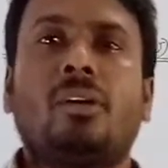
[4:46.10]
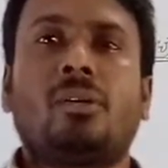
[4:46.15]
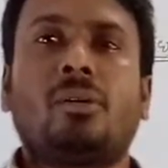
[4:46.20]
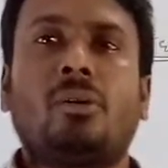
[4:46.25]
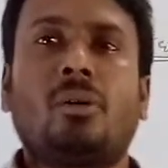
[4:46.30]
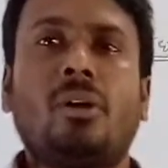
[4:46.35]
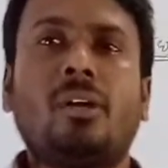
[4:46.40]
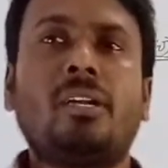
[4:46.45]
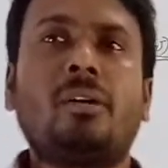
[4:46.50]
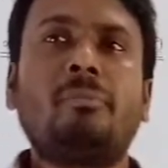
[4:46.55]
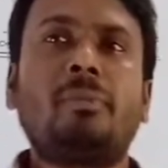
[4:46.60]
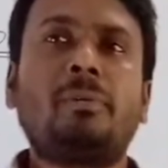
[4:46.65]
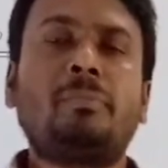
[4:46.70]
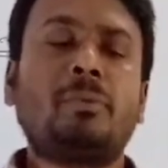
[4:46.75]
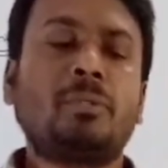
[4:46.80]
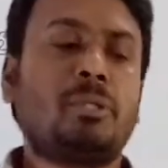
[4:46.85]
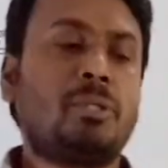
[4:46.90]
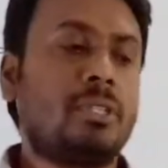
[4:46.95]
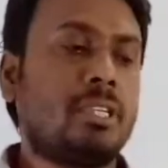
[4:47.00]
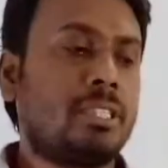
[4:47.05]
খ নম্বর
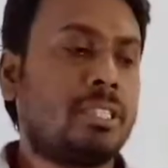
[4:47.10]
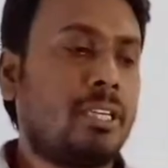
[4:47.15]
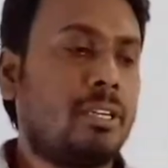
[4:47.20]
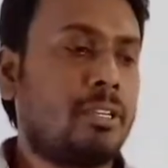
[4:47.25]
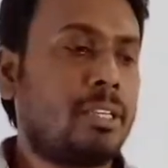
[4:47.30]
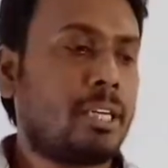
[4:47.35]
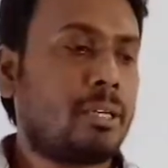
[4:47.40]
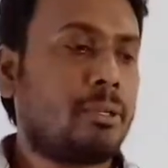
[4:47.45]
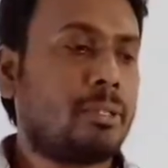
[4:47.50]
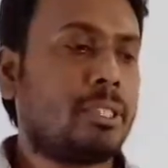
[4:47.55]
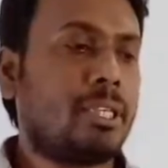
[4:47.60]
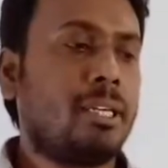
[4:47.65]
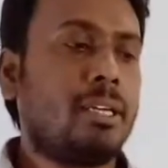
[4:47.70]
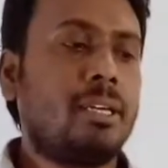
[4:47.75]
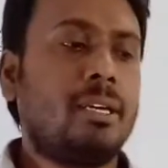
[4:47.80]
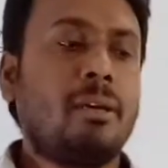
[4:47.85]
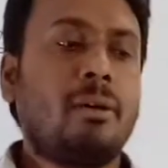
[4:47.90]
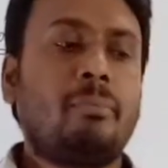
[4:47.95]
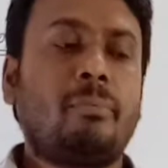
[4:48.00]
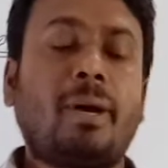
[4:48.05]
প্রশ্নটা ছিল দেখো যে
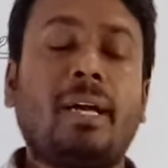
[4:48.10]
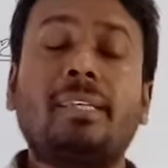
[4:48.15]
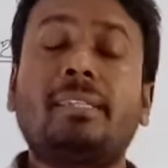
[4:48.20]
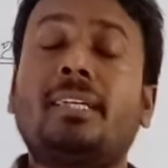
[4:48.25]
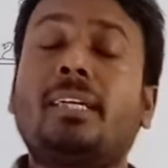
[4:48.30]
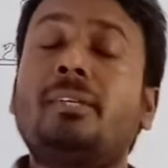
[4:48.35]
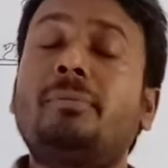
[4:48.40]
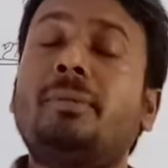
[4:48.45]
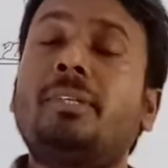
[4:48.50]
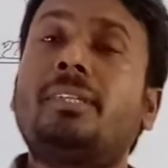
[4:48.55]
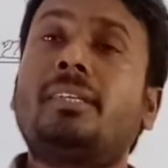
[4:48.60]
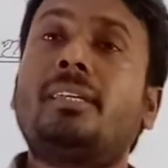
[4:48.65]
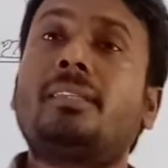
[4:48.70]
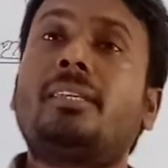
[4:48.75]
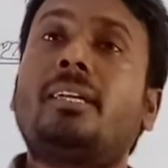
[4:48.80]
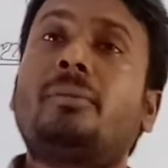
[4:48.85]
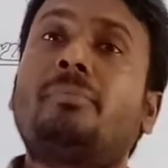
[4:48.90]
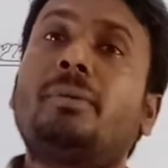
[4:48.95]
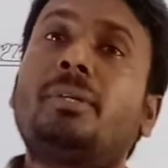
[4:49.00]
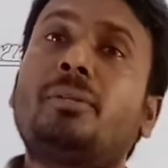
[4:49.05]
পাইকারি
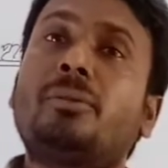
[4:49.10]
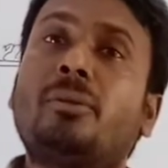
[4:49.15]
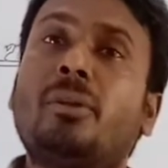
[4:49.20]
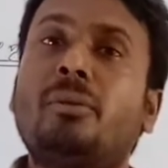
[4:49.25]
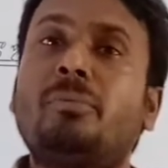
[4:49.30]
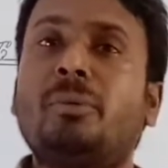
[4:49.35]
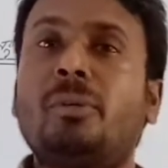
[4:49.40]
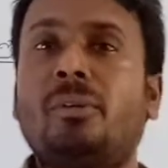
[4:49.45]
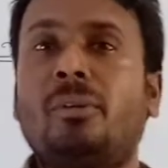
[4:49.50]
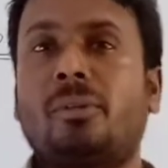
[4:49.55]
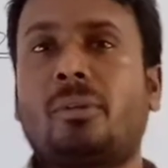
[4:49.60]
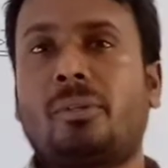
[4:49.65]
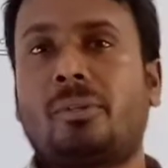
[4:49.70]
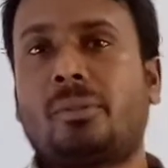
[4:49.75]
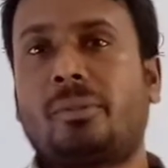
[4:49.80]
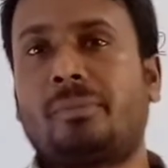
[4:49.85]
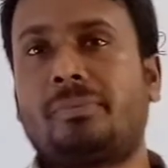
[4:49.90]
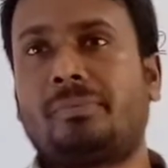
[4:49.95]
বিক্রেতার বিক্রয় মূল্য কত